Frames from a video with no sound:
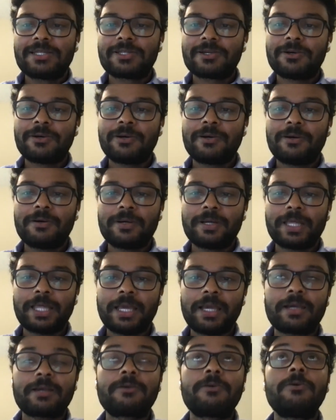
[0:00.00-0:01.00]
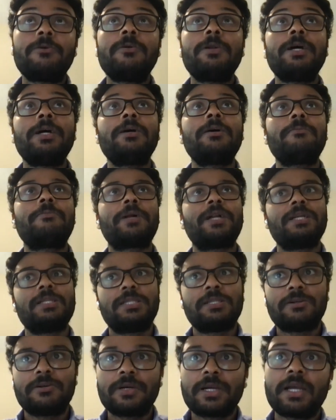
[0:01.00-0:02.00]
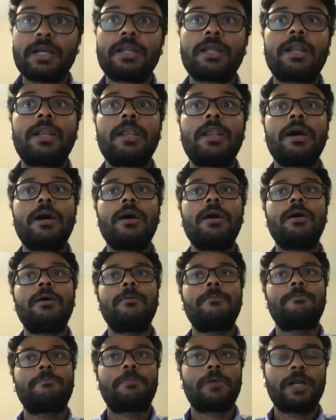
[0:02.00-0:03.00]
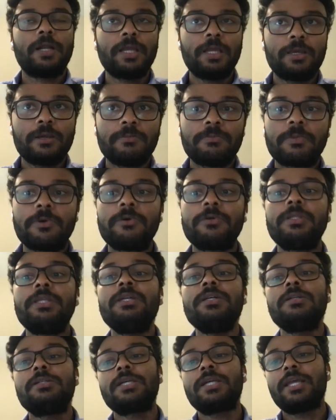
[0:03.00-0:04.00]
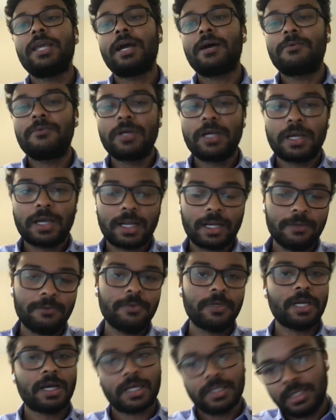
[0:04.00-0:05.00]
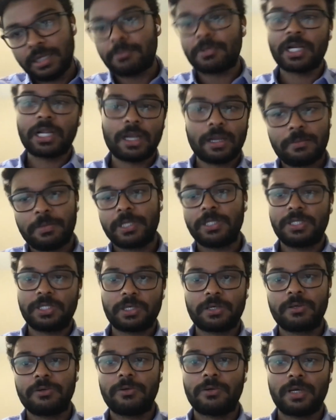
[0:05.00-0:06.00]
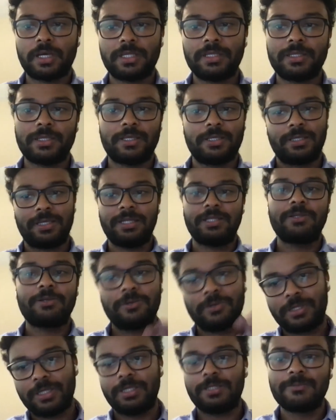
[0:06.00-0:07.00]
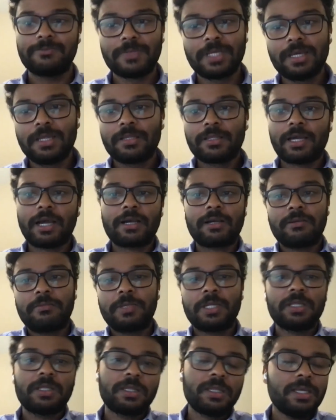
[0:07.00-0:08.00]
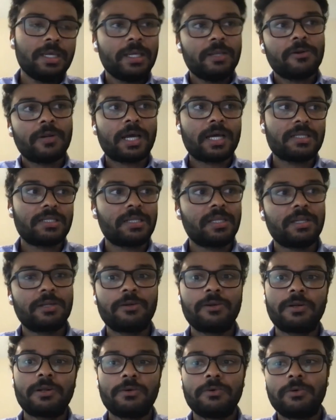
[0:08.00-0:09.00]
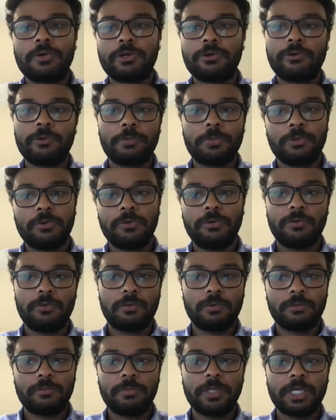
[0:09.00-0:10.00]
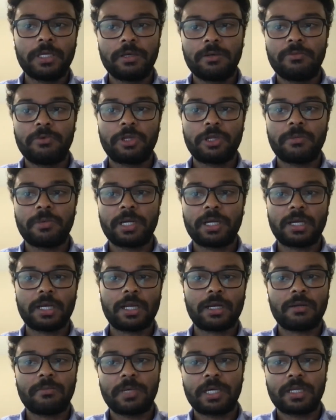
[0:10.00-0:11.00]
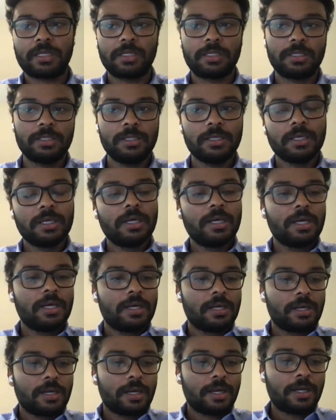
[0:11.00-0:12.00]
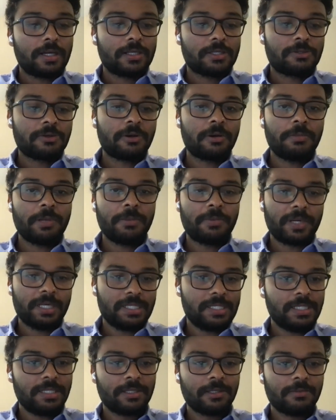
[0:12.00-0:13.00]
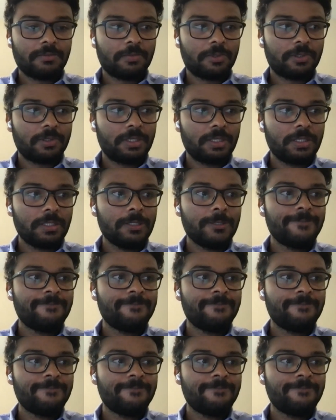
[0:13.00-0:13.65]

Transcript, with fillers: சோ என் கூட படிச்சவங்க நல்லா படிக்கும் போது சரி அவங்க அளவுக்காவது நம்ம நல்லா படிச்சிடணும் அந்த அந்த ஒரு தாக்கம் இருந்தது என்னோட ஆசிரியர்களோட ஊக்குவிப்பும் மிக முக்கியமான காரணமா இருந்தது ஸோ அப்படி படிச்சுட்டு இருக்கும்போது